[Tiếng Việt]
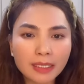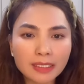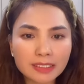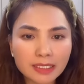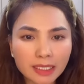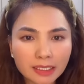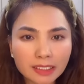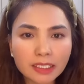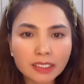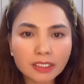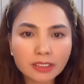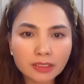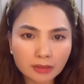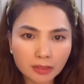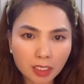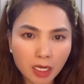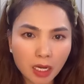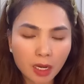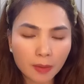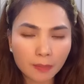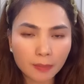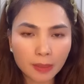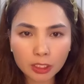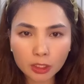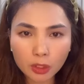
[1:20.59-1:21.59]
tránh cái trường
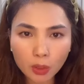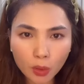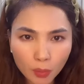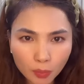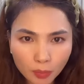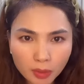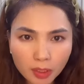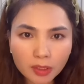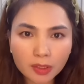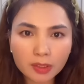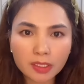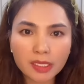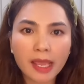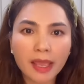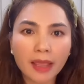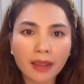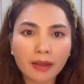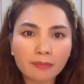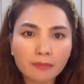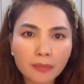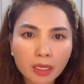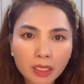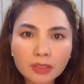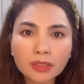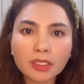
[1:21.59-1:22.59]
hợp là tốn thời gian,
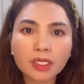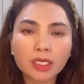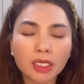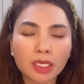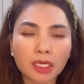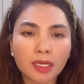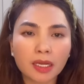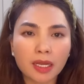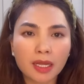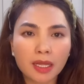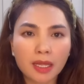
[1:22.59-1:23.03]
mất tiền